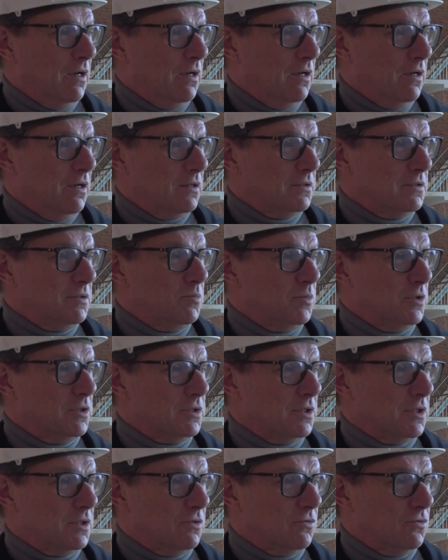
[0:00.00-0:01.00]

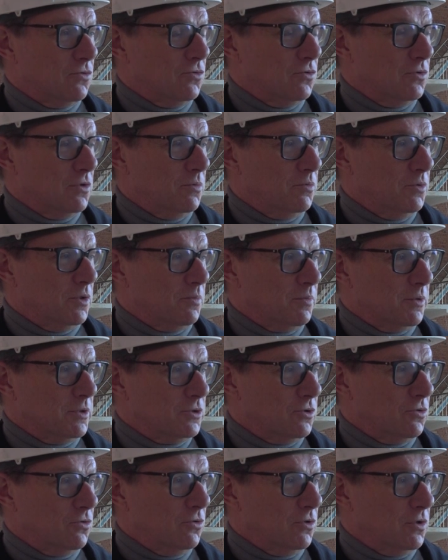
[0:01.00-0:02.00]
70-го а, года объект
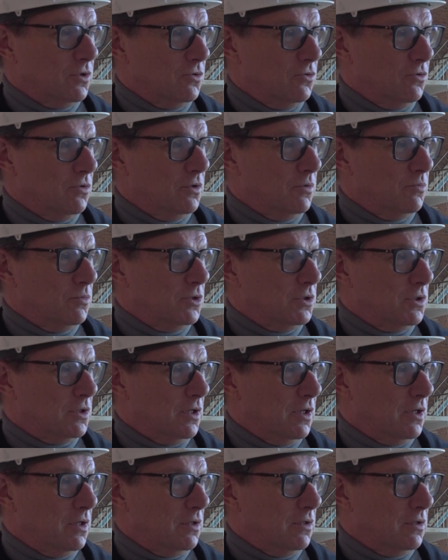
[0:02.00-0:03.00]
постройки, долго
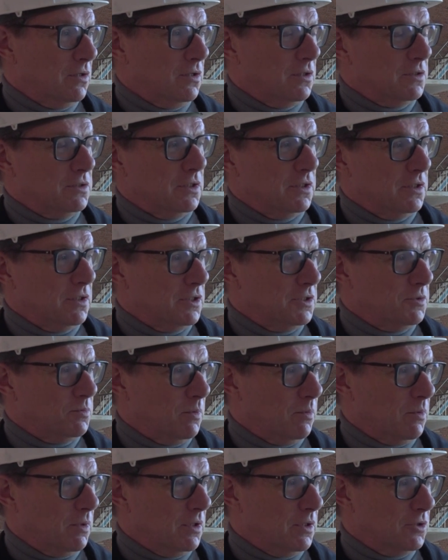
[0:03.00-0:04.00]
мечтали, и Александр Геннадьевич
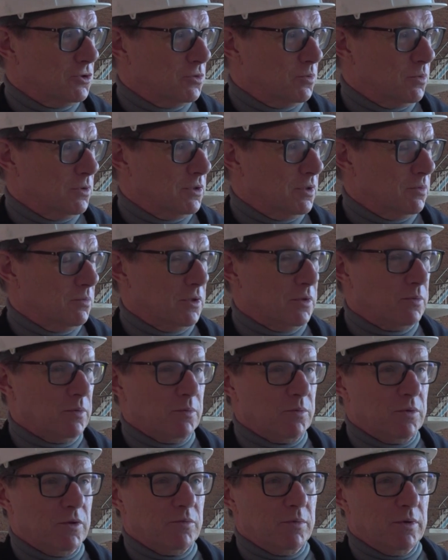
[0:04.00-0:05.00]
помогал, чтобы этот объект
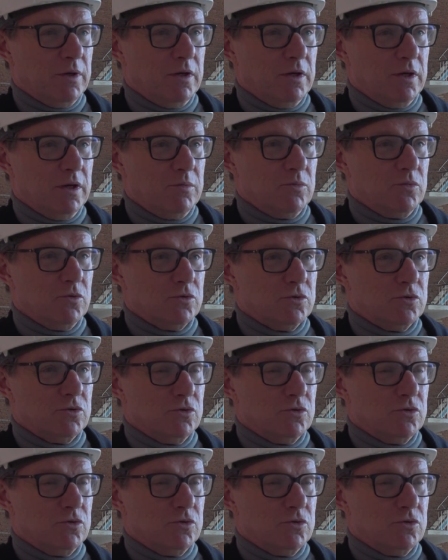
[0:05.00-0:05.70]
попал в программу.